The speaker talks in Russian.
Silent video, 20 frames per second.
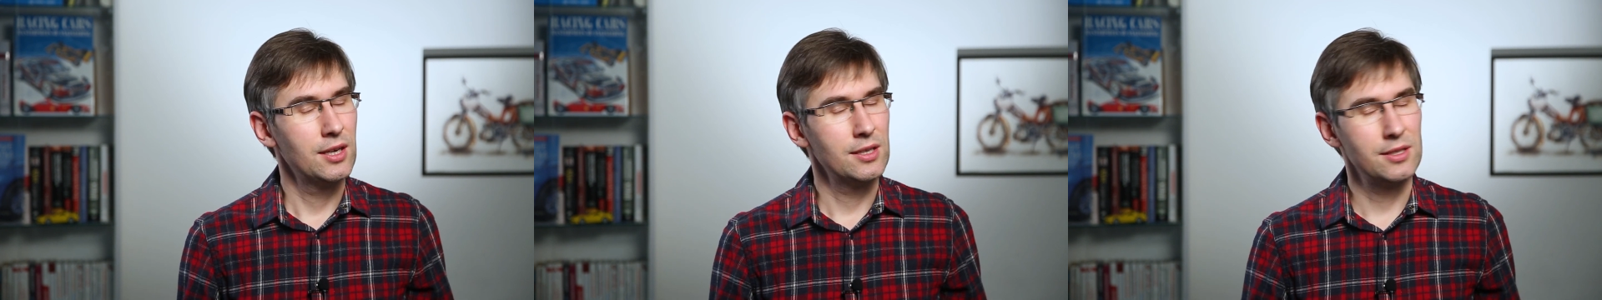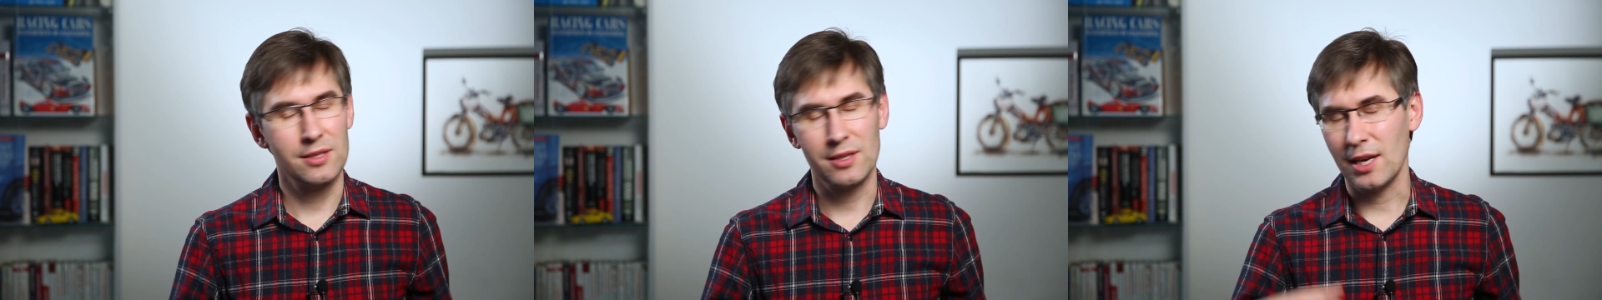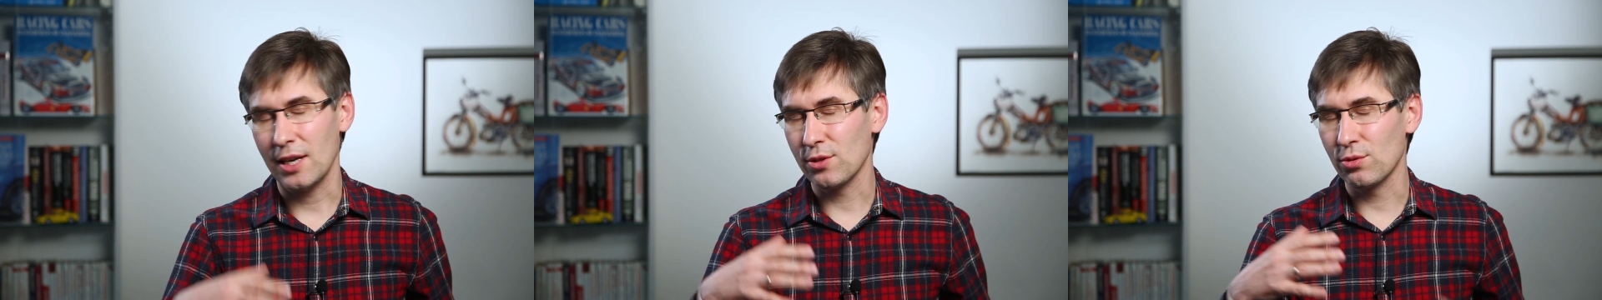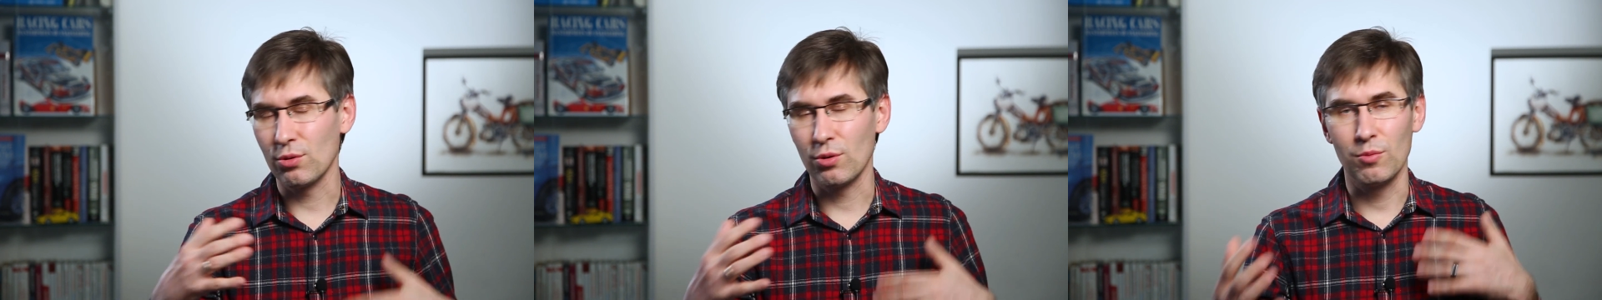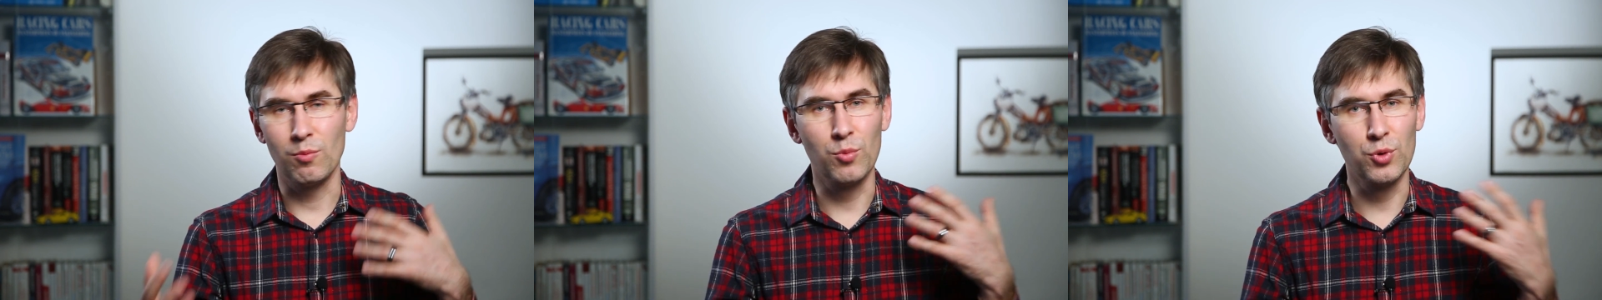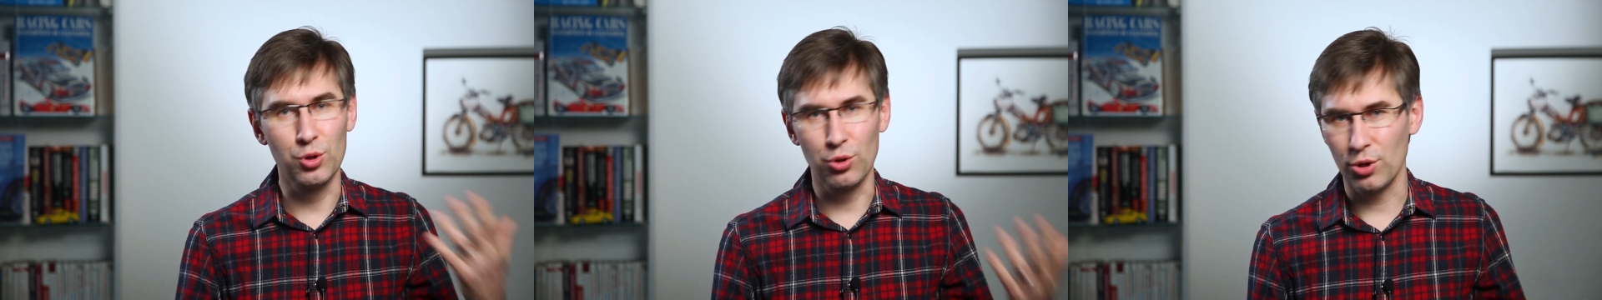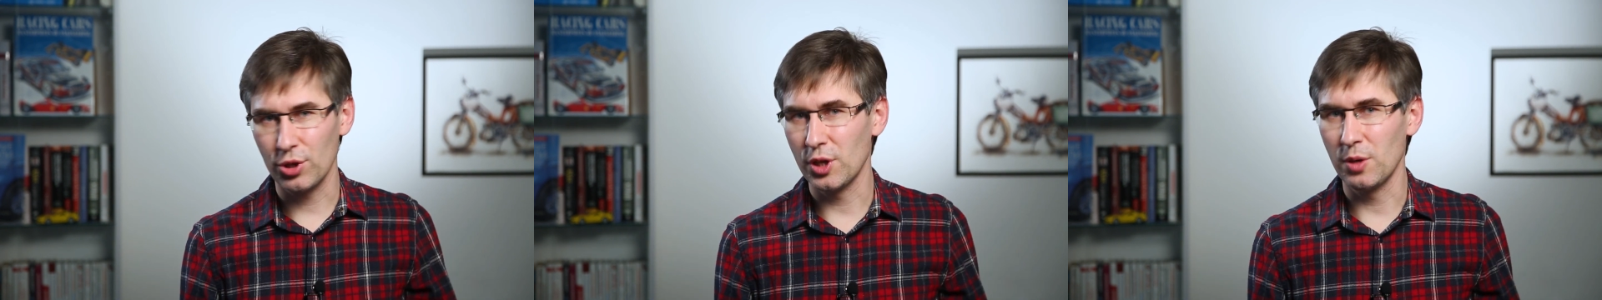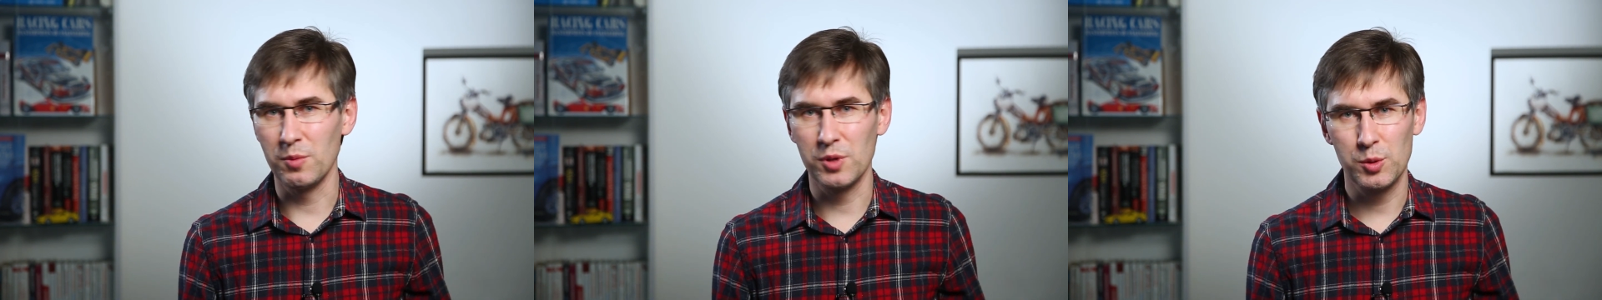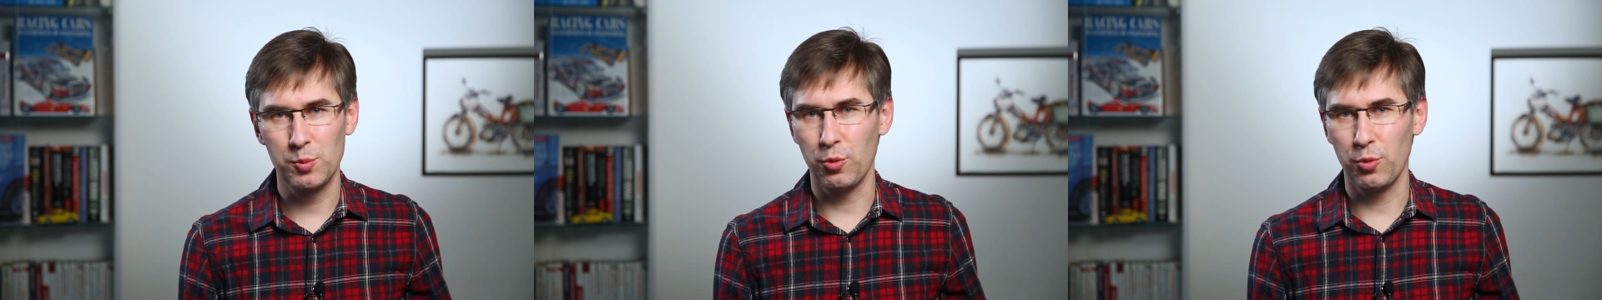сразу многими